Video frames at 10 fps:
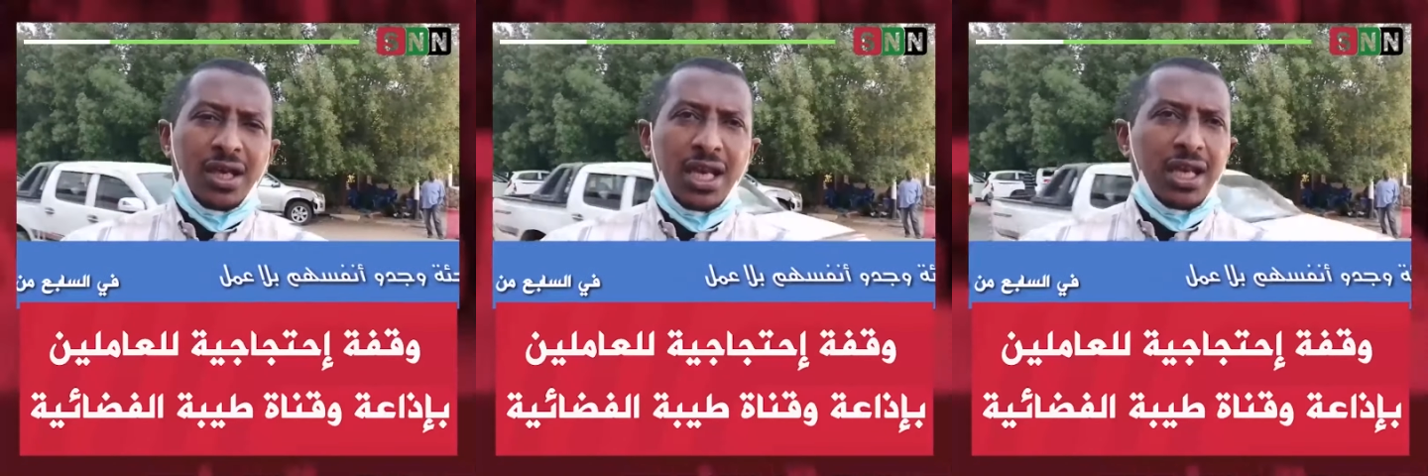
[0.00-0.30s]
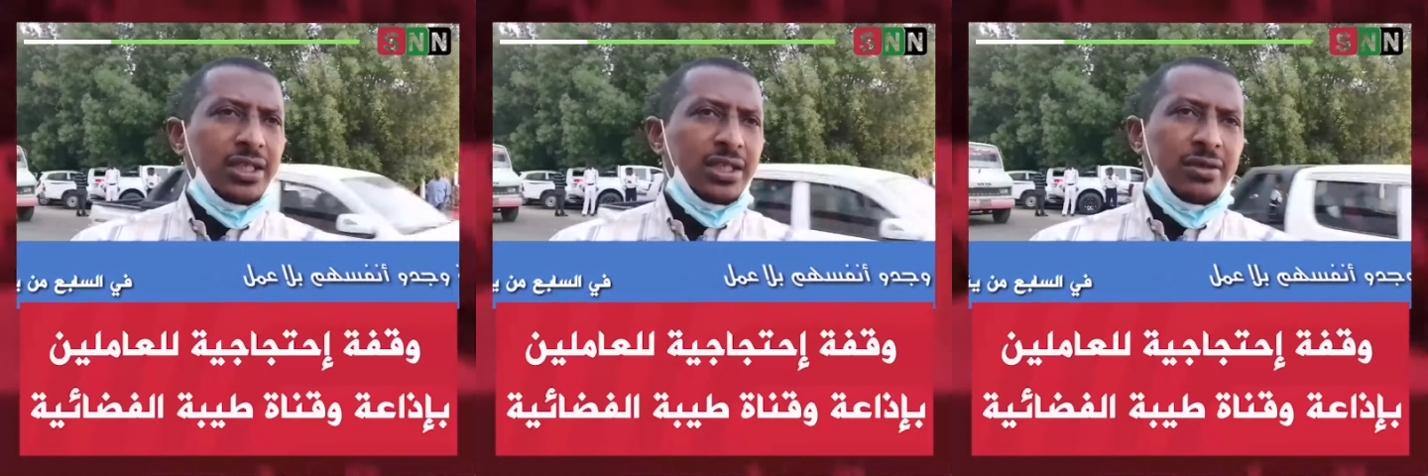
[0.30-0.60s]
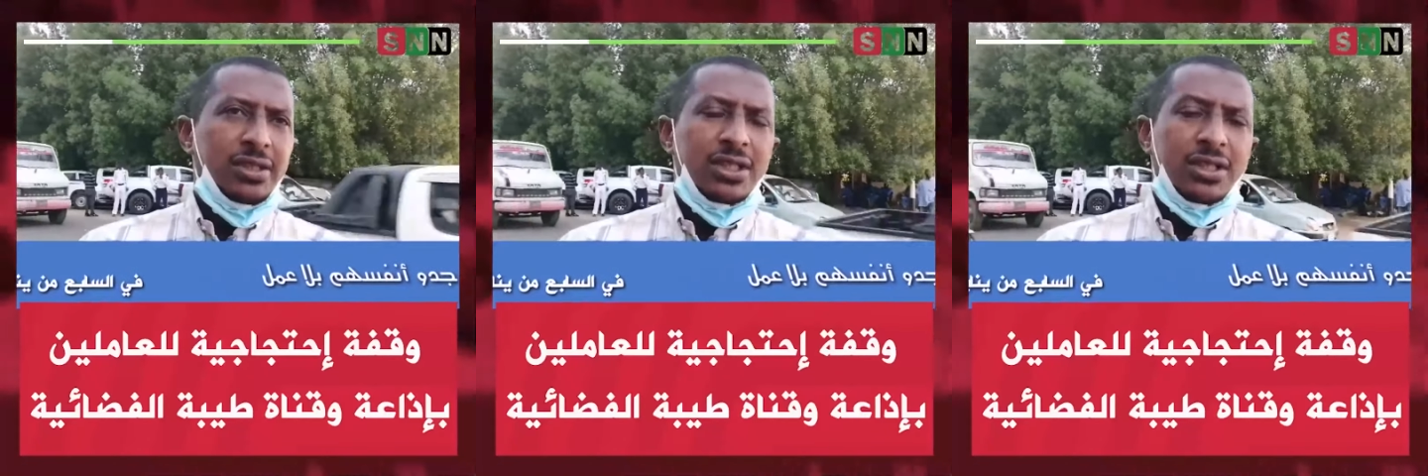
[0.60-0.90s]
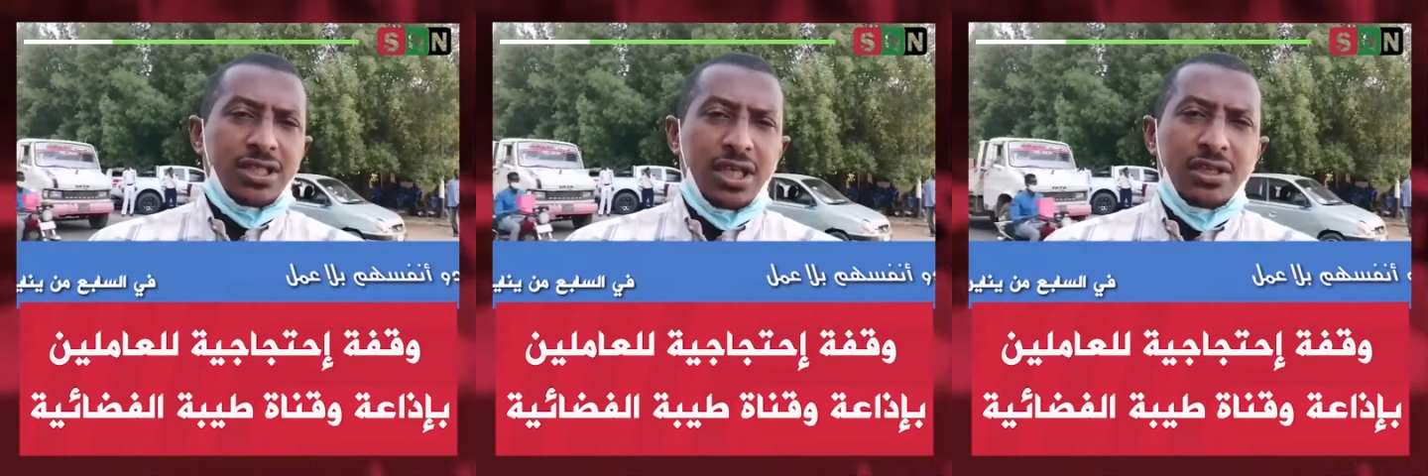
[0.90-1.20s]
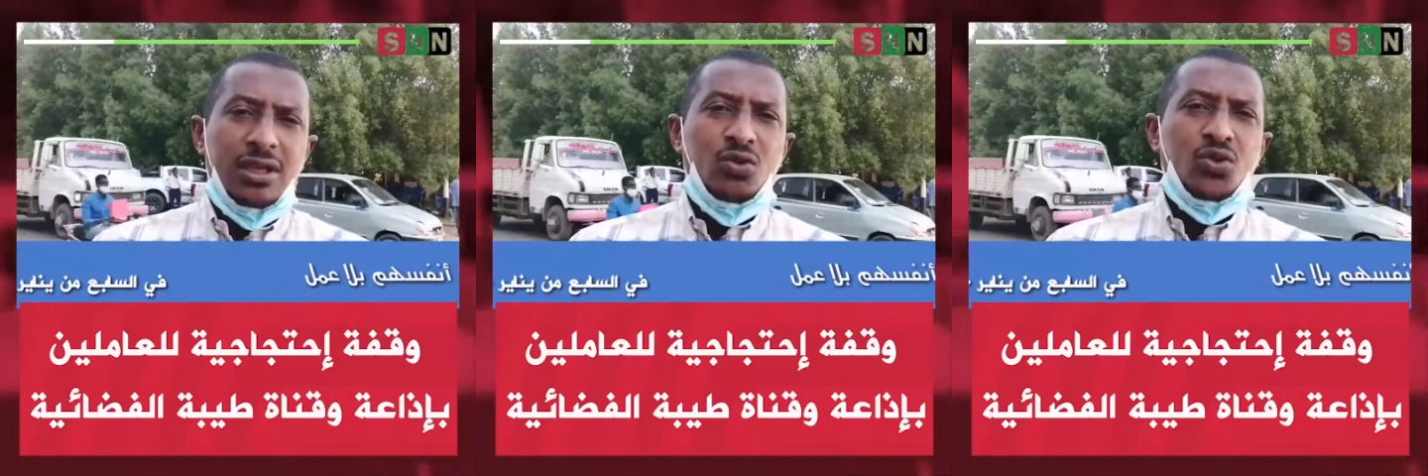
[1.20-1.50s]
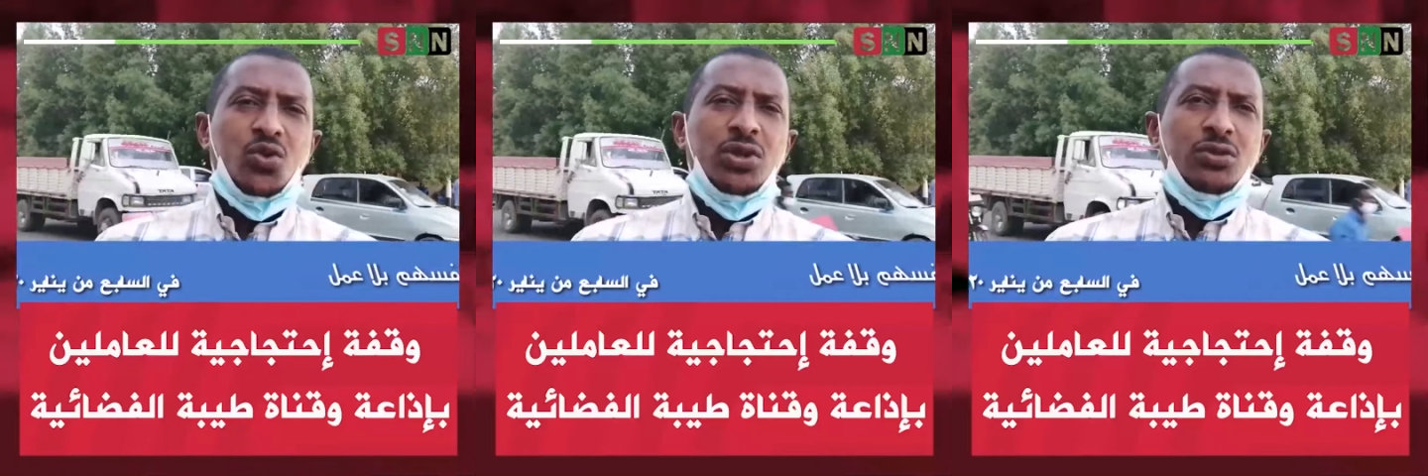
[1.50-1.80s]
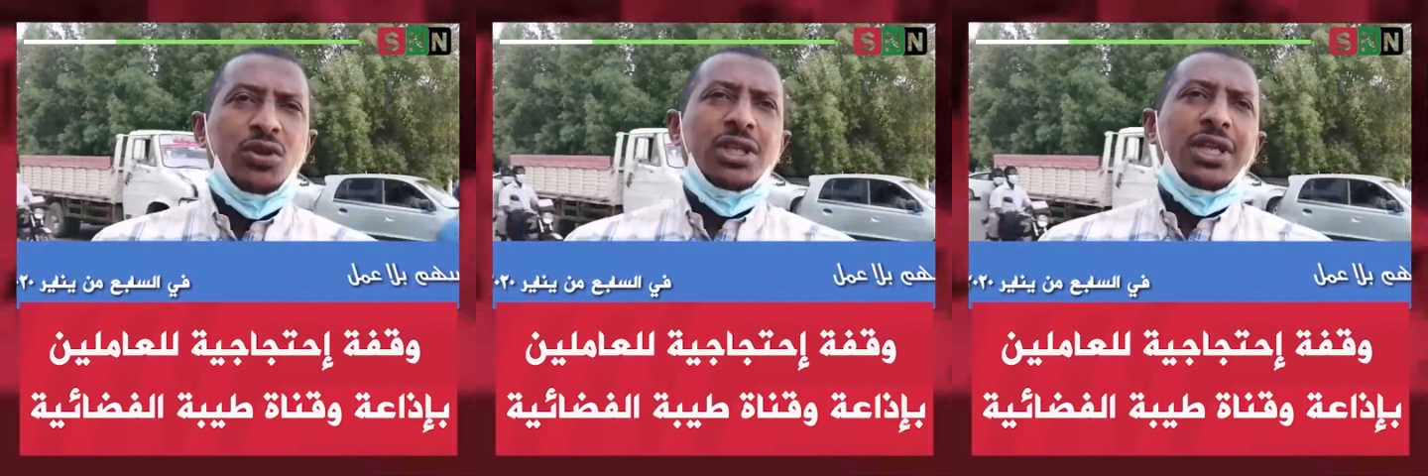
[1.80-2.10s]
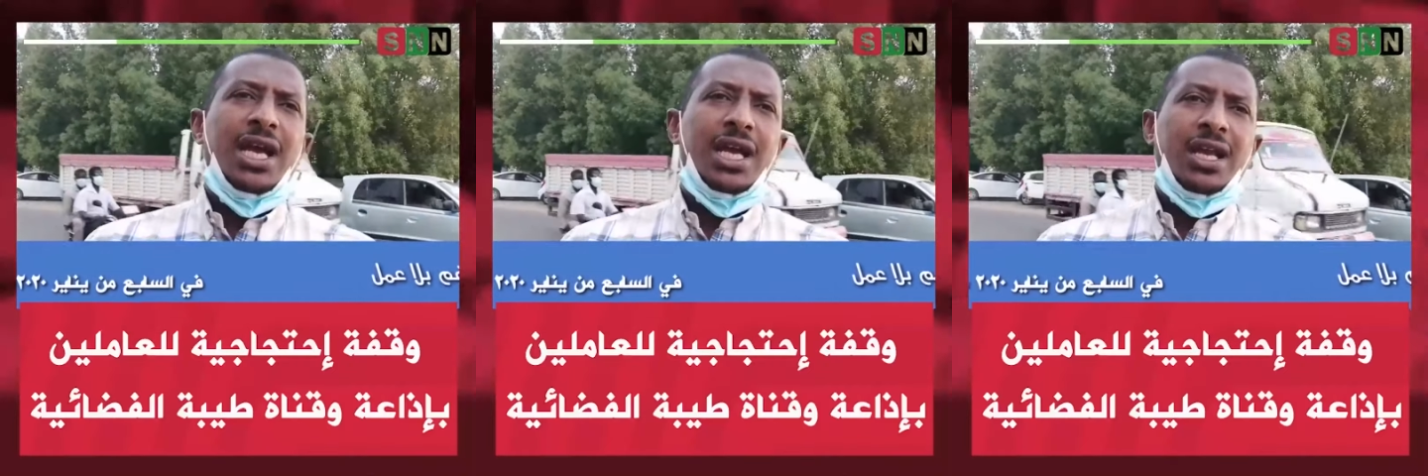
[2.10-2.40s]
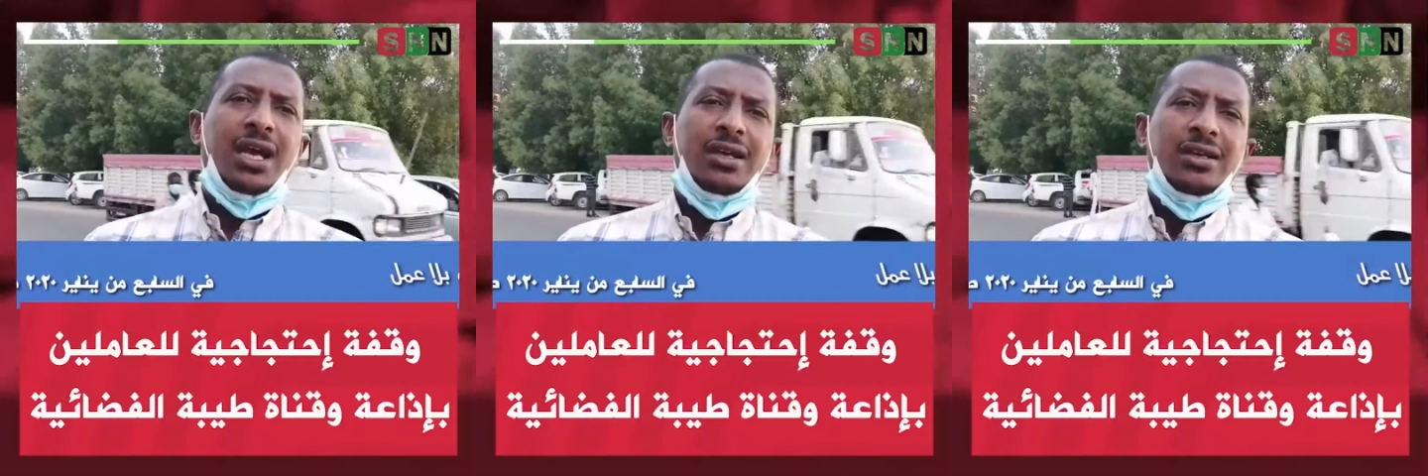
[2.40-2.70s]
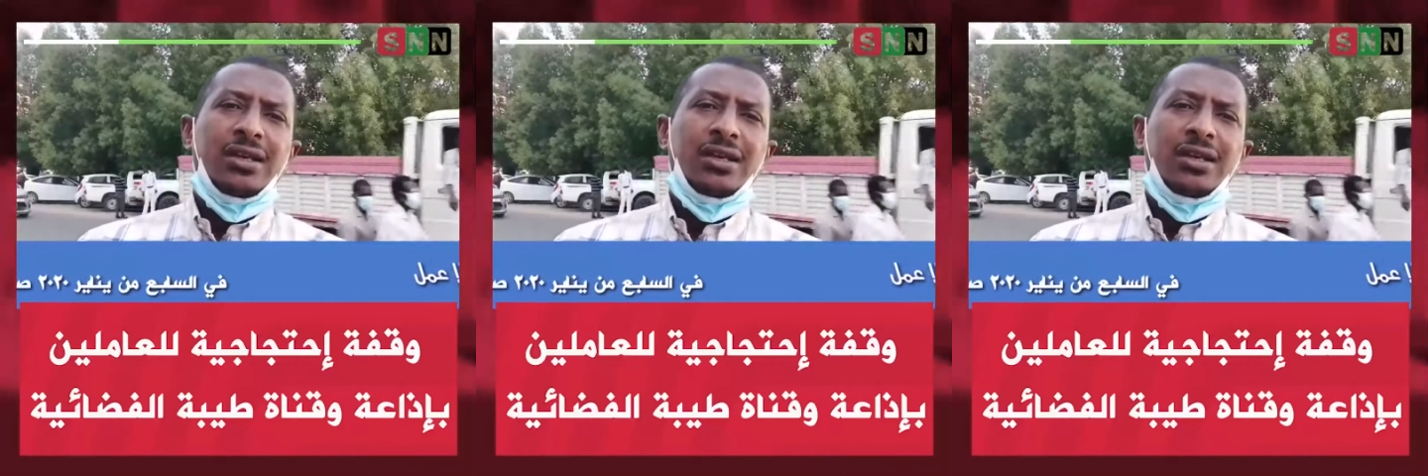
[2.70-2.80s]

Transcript: اللجنه دي تسيل الاصول دي تدينا حقنا